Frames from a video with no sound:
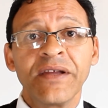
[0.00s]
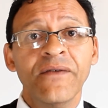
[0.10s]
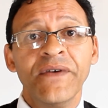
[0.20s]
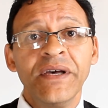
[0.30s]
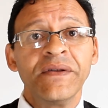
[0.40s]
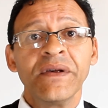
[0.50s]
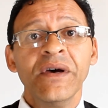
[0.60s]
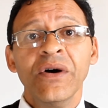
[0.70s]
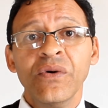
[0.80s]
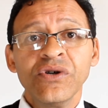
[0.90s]
Talvez
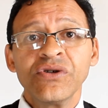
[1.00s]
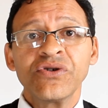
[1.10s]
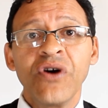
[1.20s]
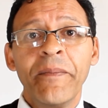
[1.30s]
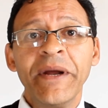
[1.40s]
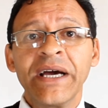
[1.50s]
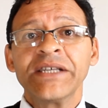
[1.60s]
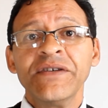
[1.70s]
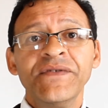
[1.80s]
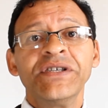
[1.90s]
use o seu
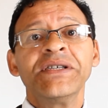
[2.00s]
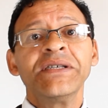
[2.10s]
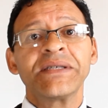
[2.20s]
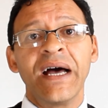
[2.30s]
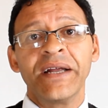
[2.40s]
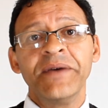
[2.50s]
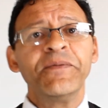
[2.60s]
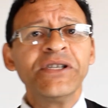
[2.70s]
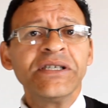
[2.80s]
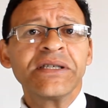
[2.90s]
aplicativo e desinstala.
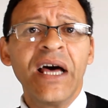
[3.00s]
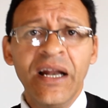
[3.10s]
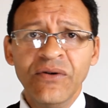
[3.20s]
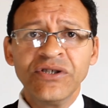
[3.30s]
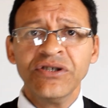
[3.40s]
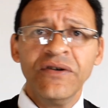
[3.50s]
Depois instala, use